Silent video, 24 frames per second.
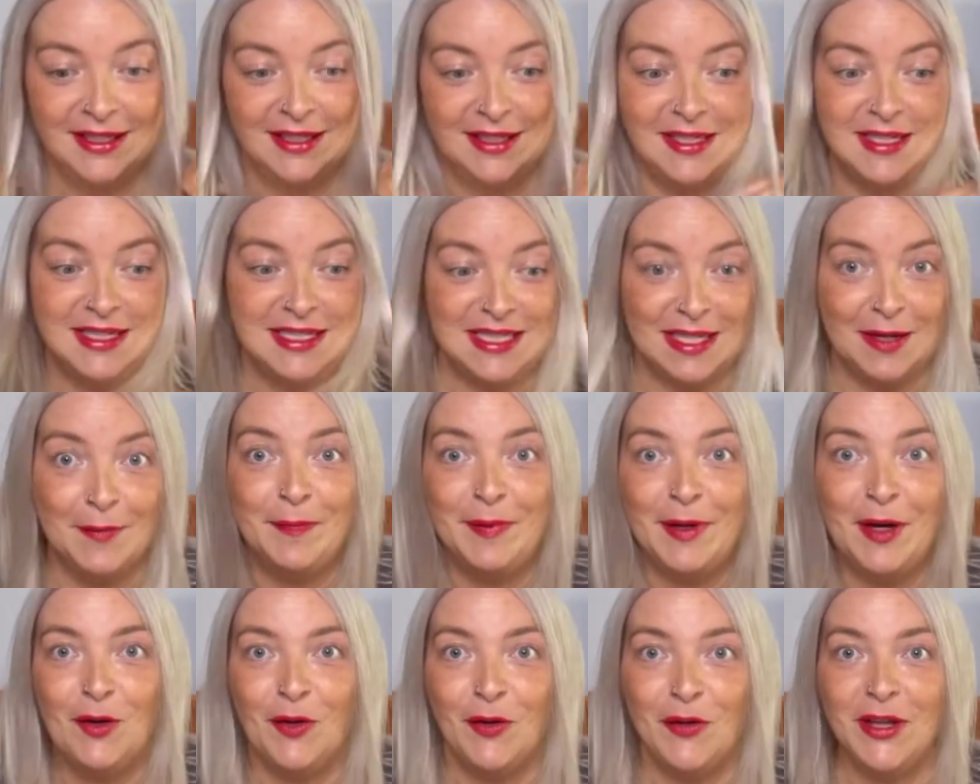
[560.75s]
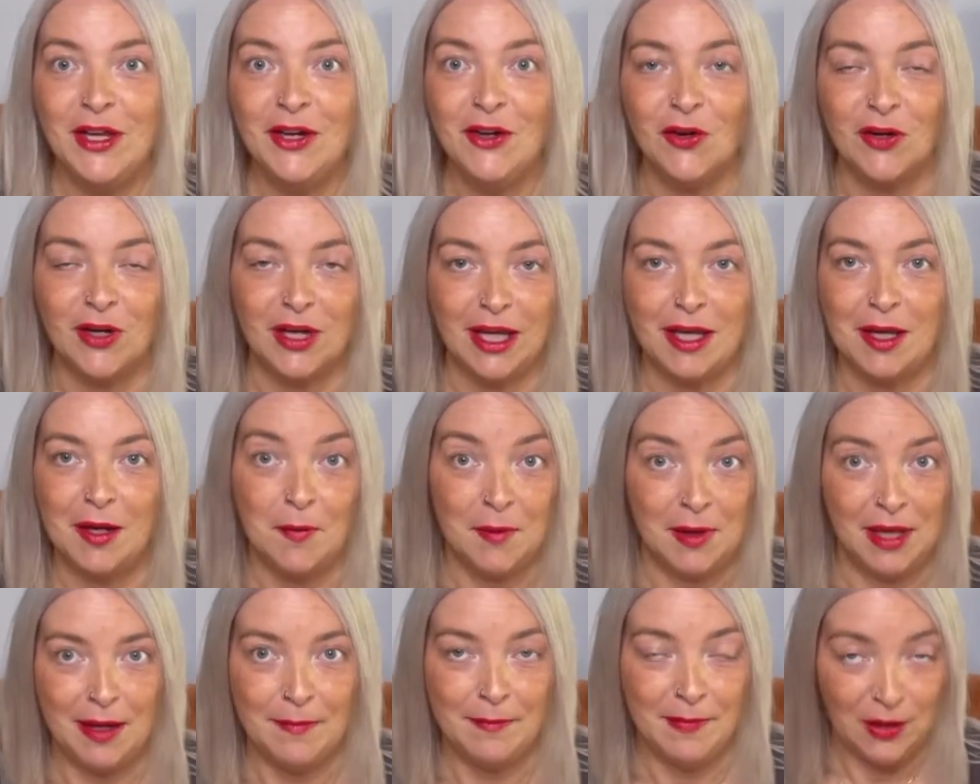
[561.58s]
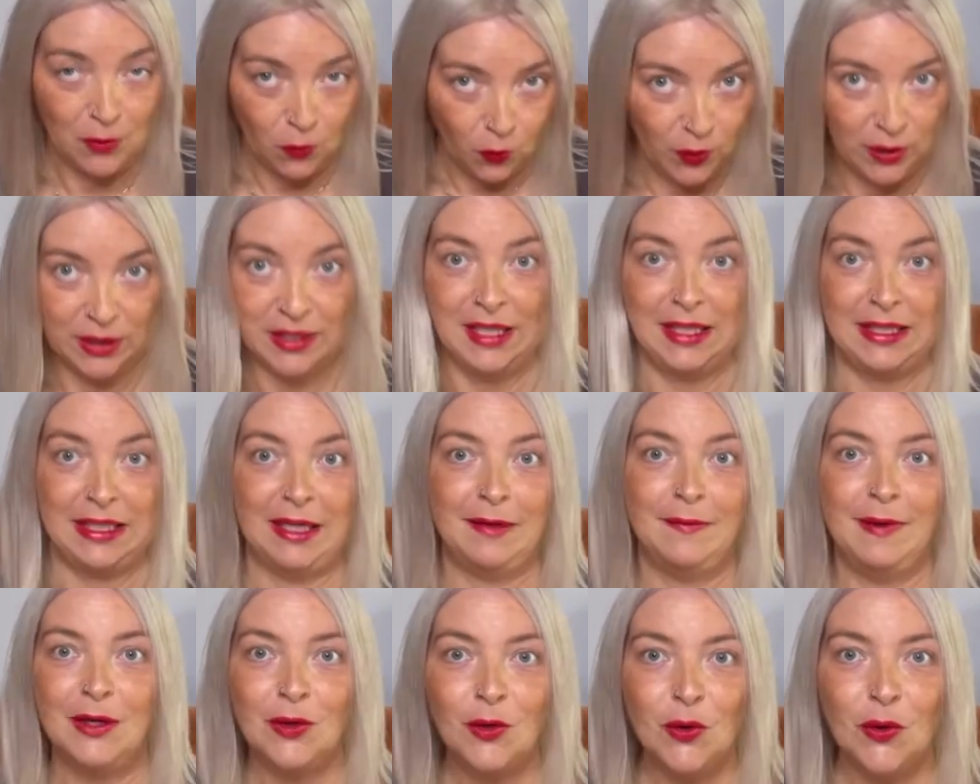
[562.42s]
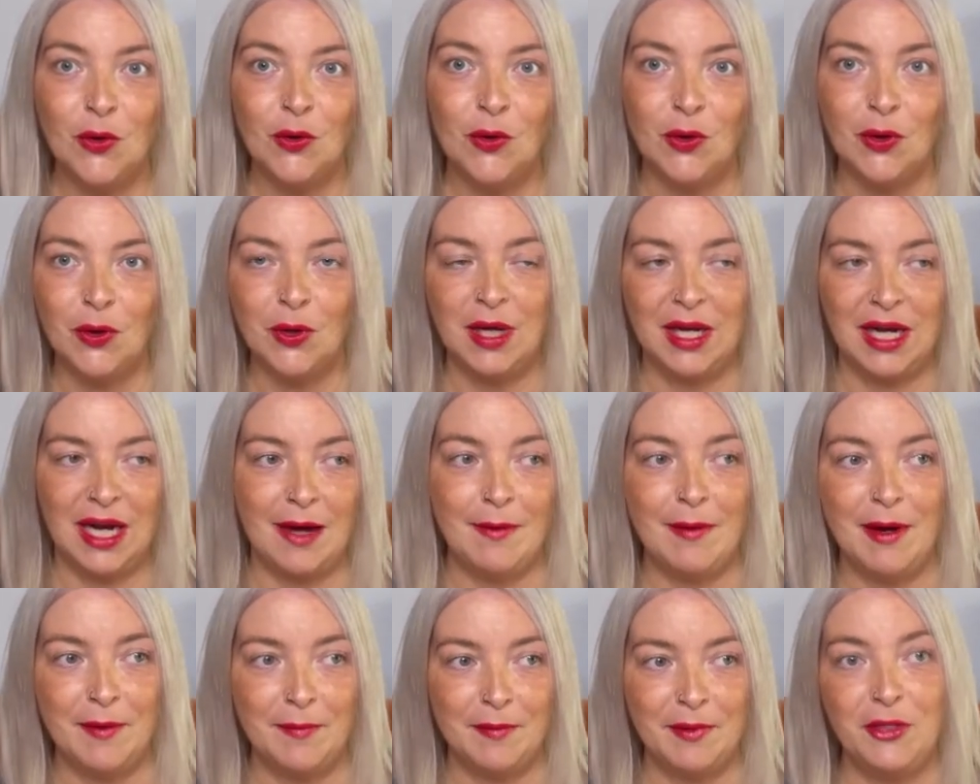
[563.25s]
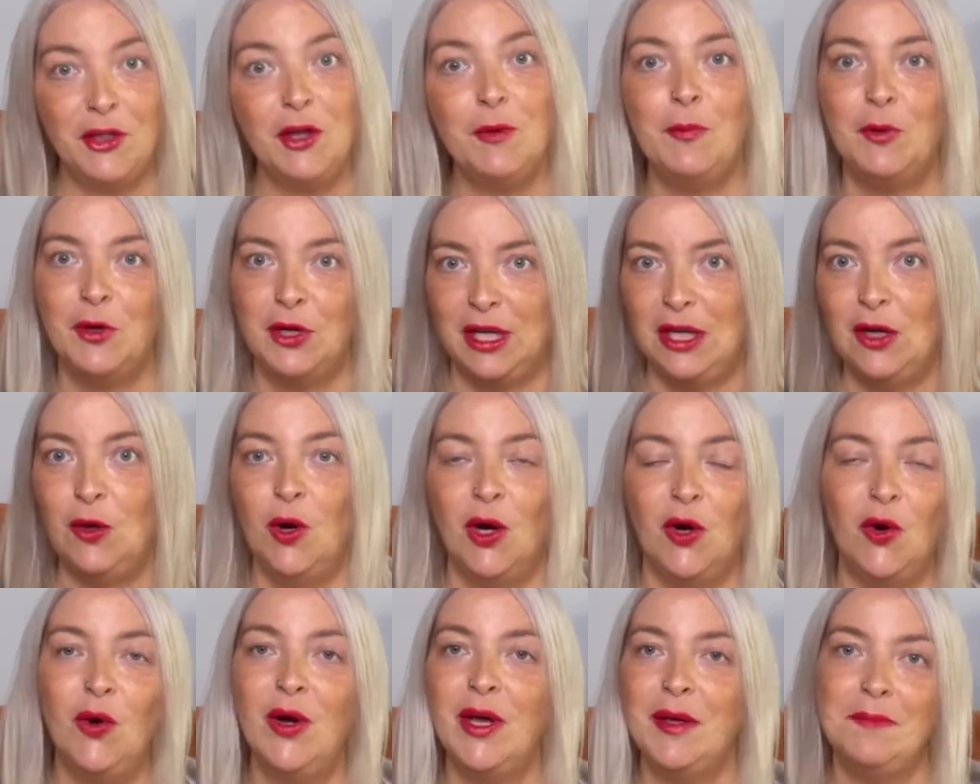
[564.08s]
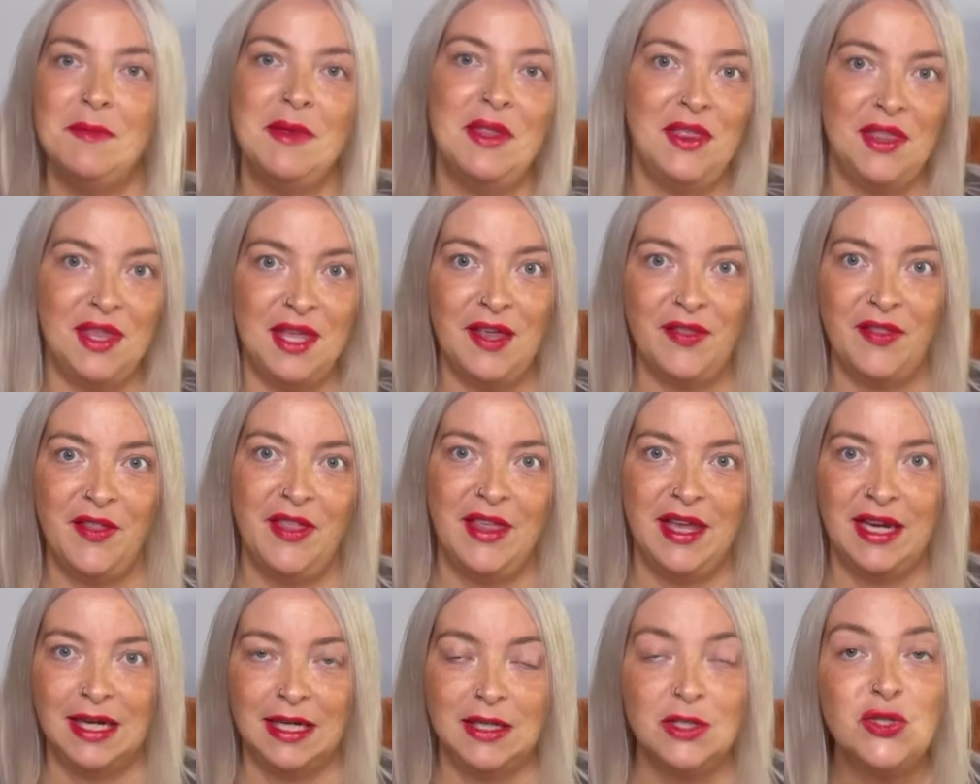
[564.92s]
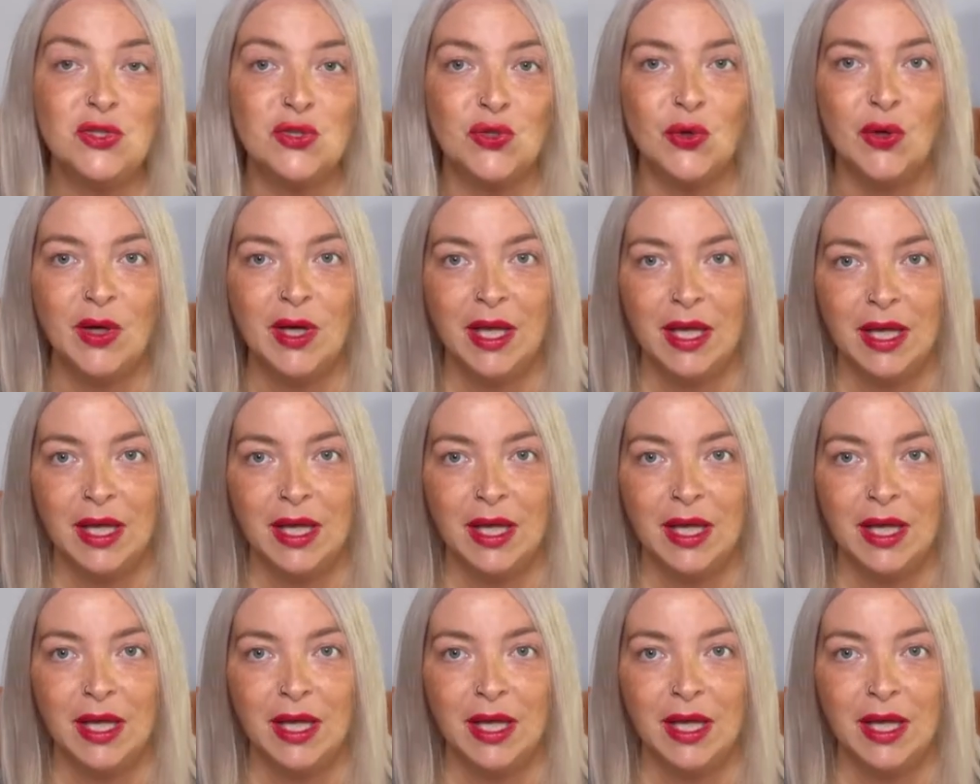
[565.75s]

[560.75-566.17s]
Siempre lo digo, que, que me cuesta trabajo grabar vídeos porque lo hago en mis días de descanso.